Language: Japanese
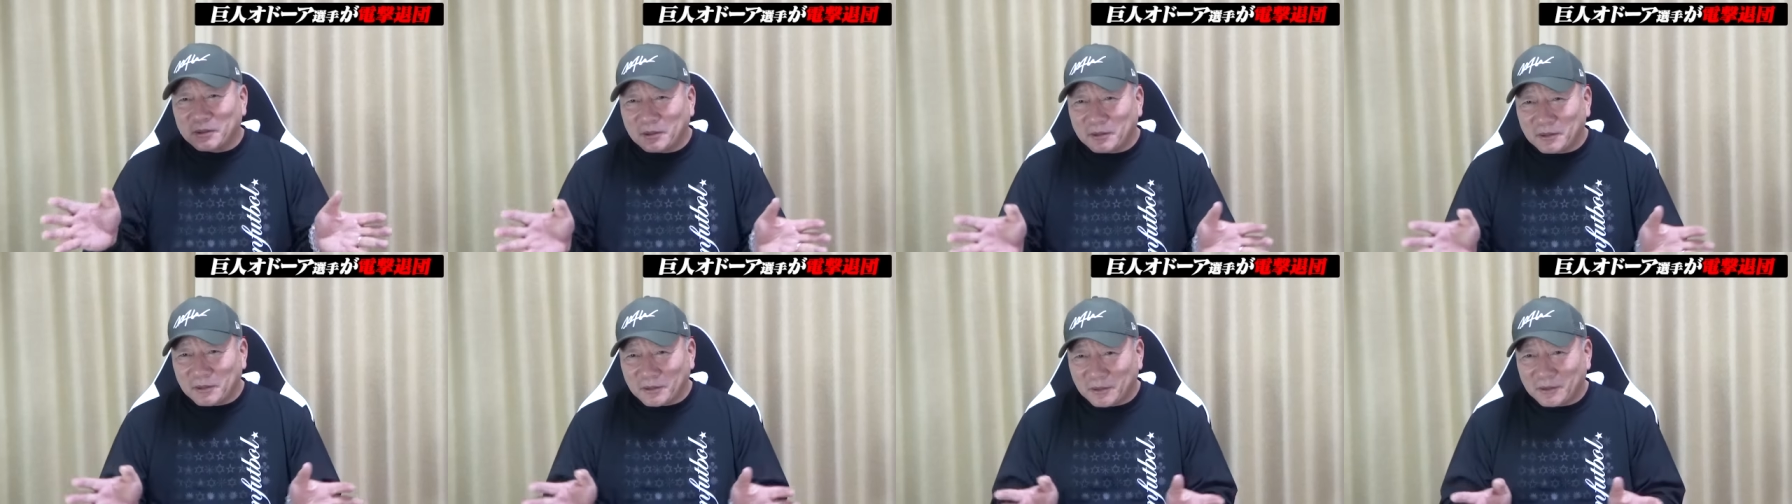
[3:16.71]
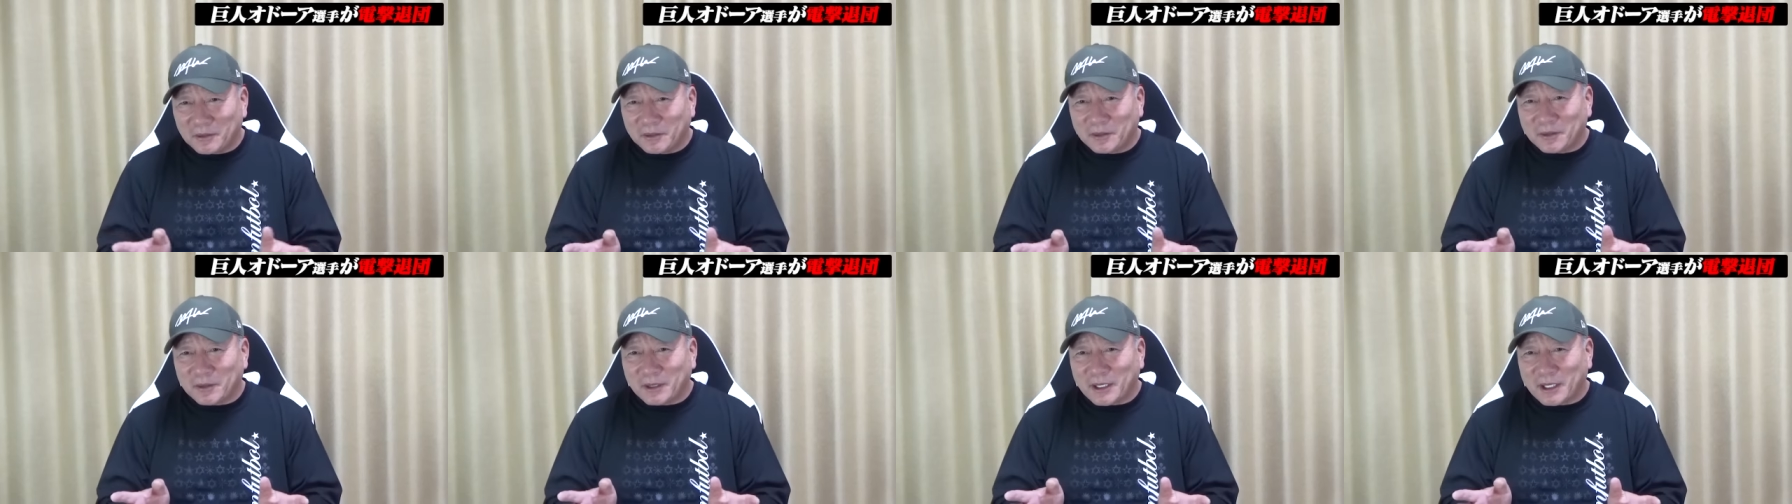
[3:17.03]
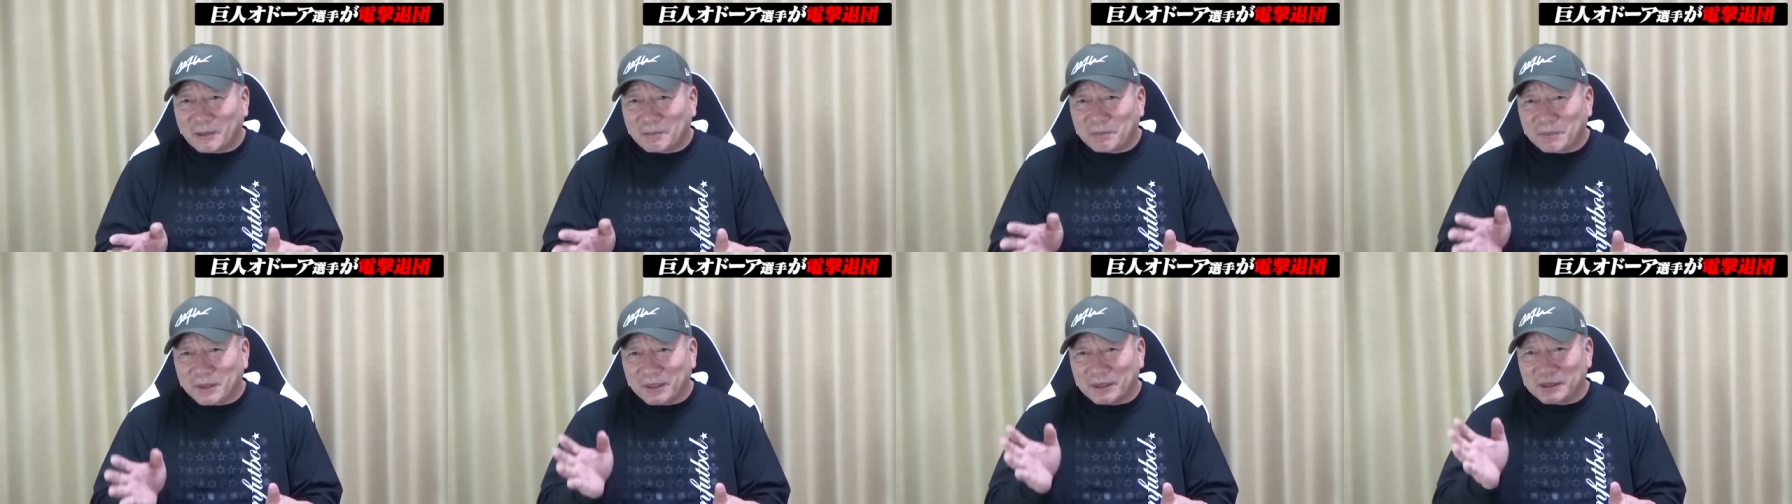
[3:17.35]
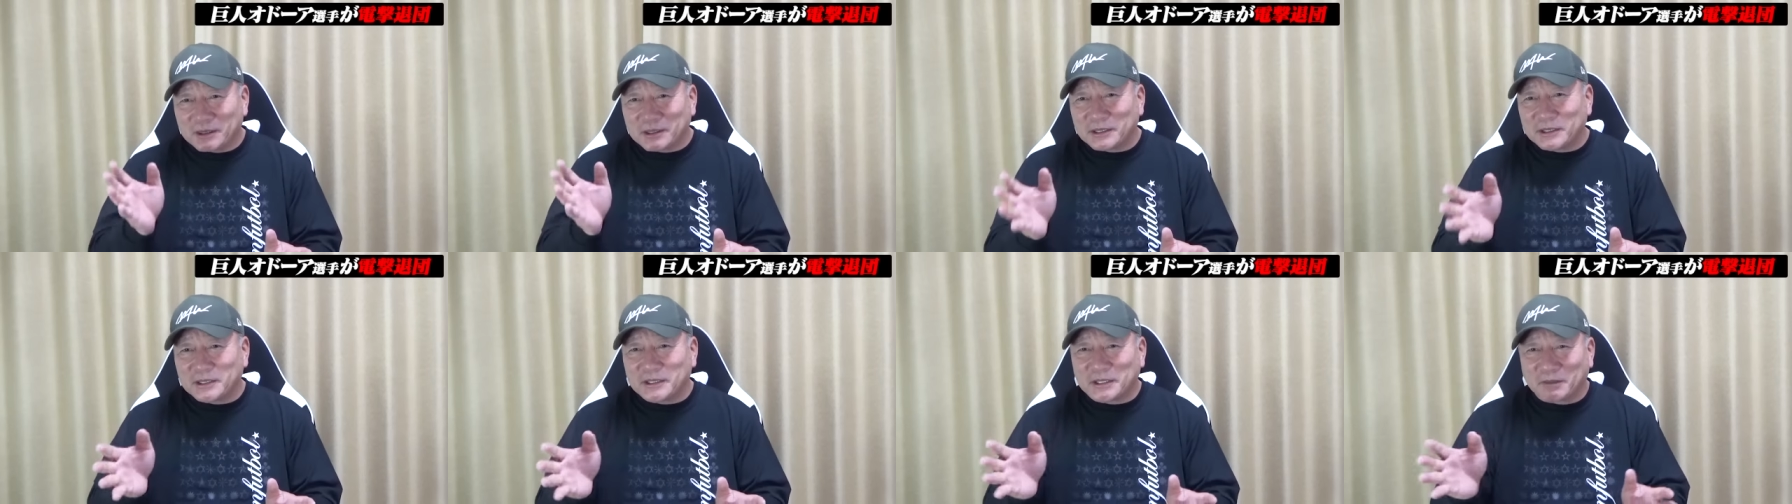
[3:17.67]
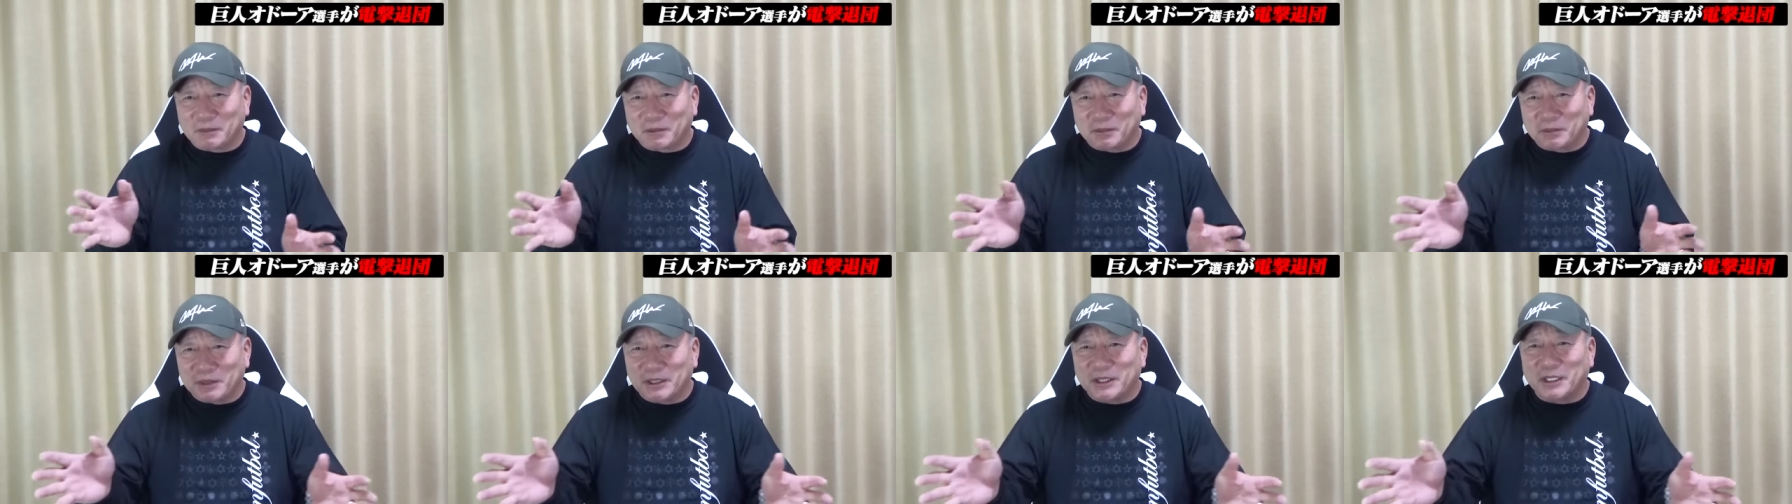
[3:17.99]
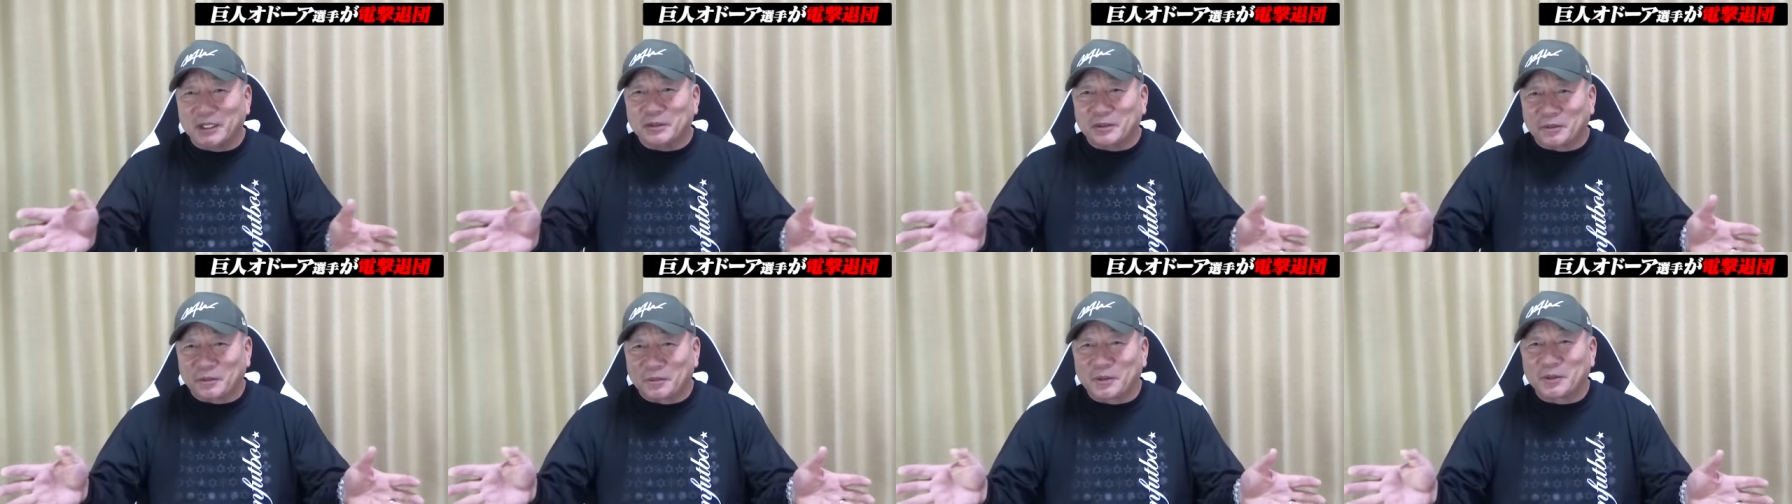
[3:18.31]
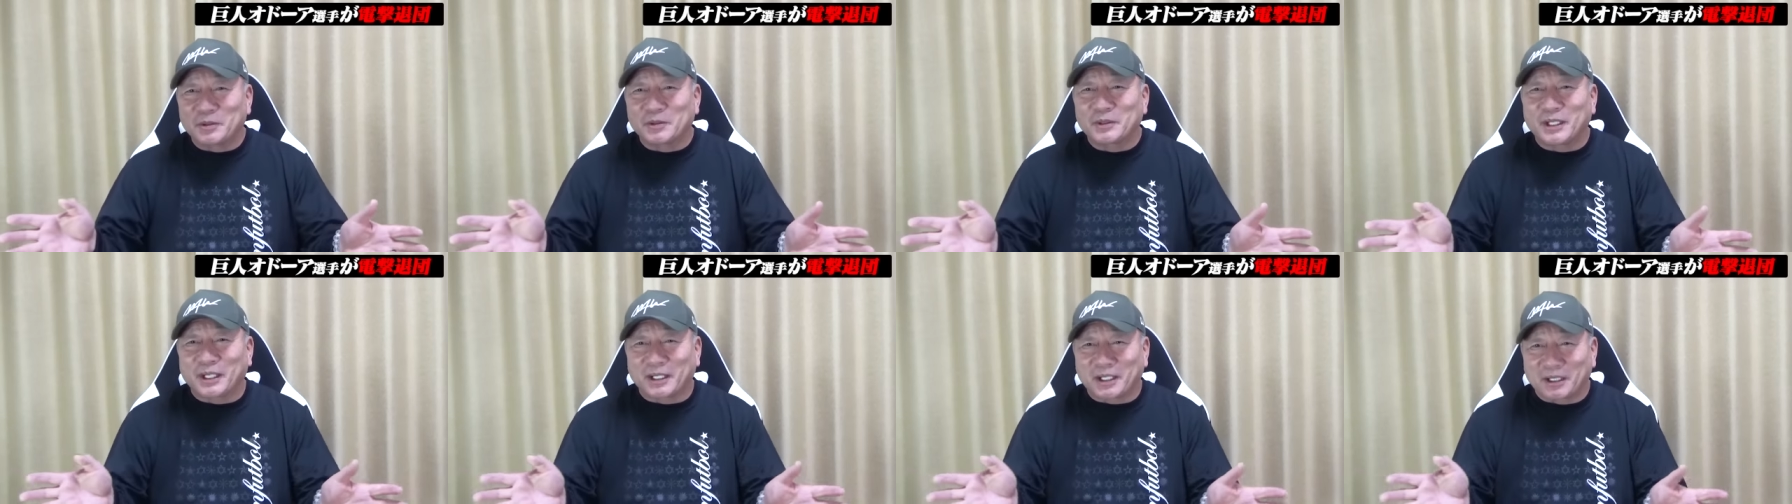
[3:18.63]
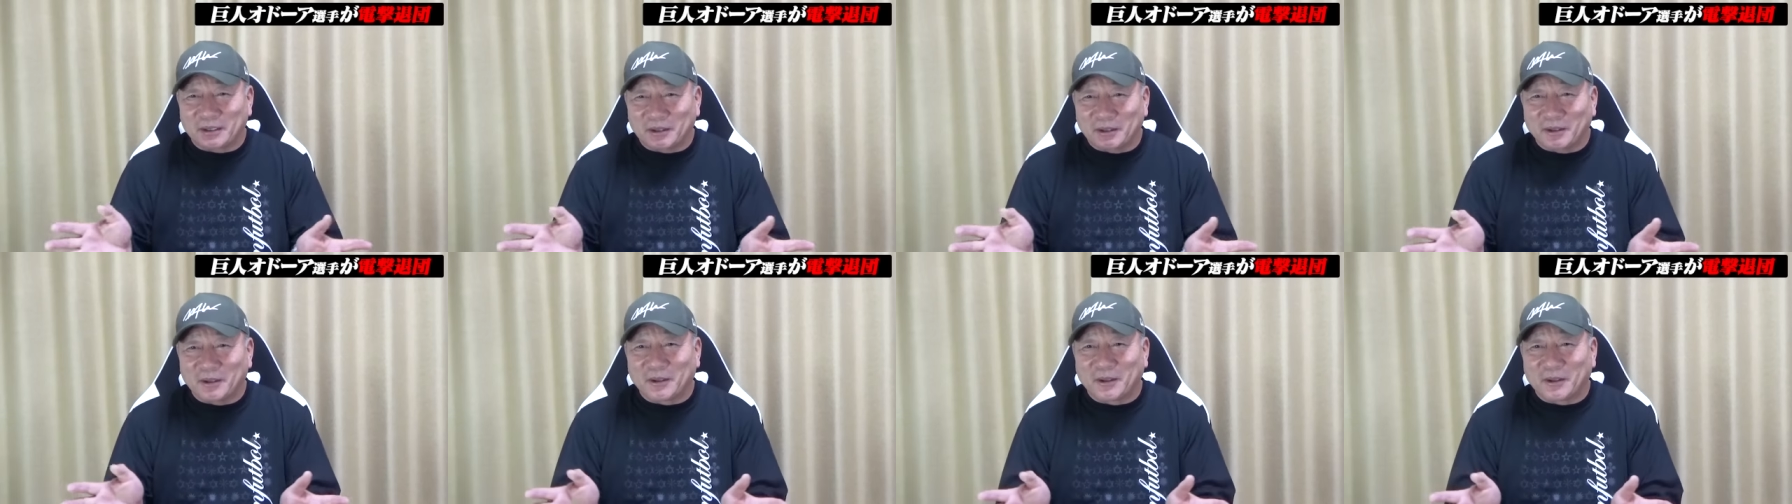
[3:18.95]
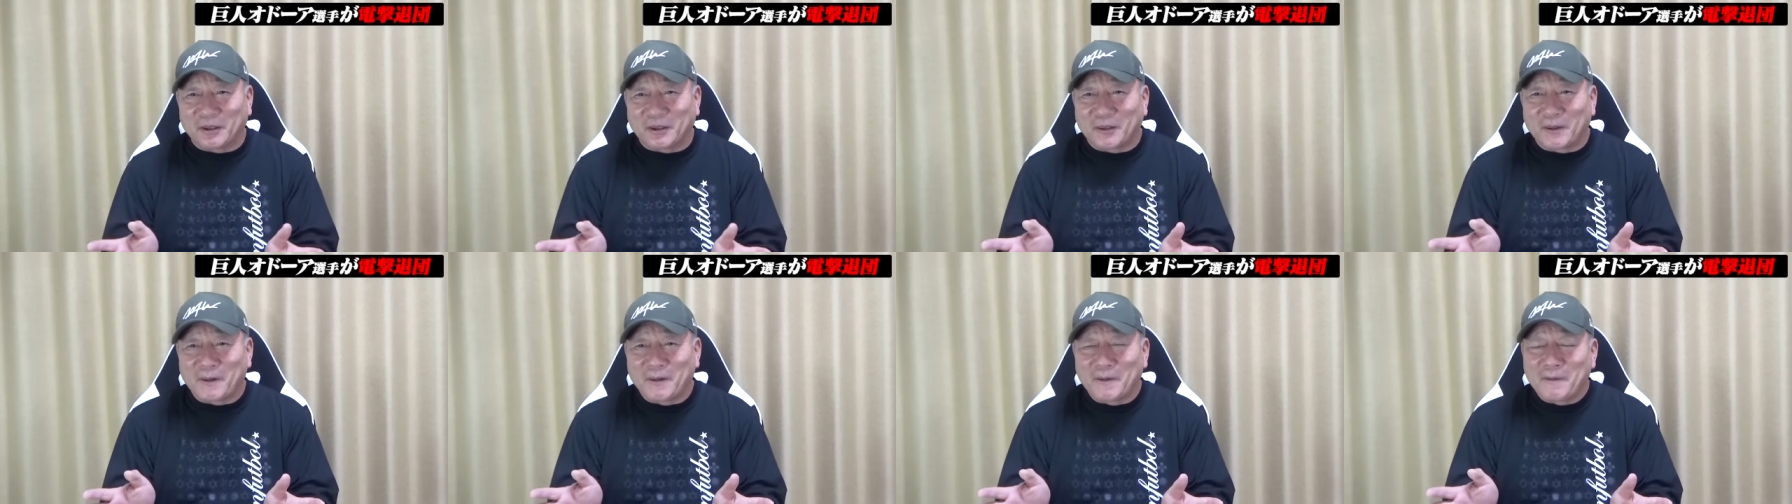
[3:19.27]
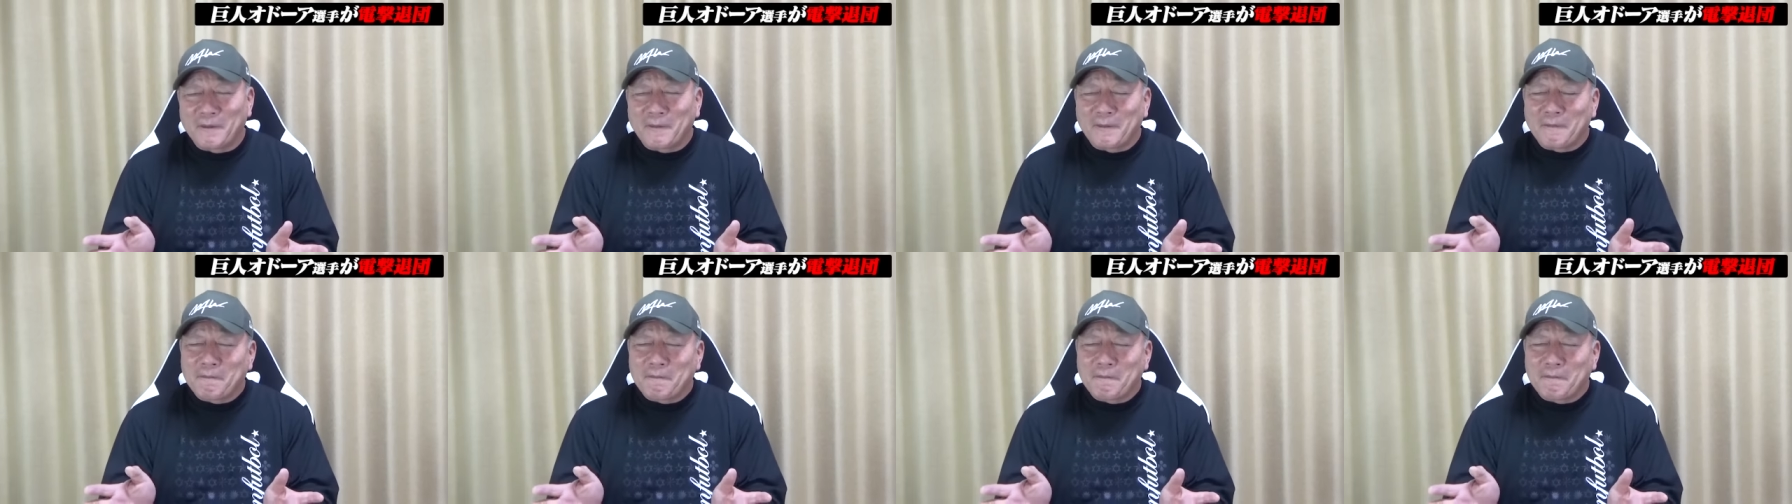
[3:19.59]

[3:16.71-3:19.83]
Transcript: を看板ちいちゃんも見たと思うんだけど、はい、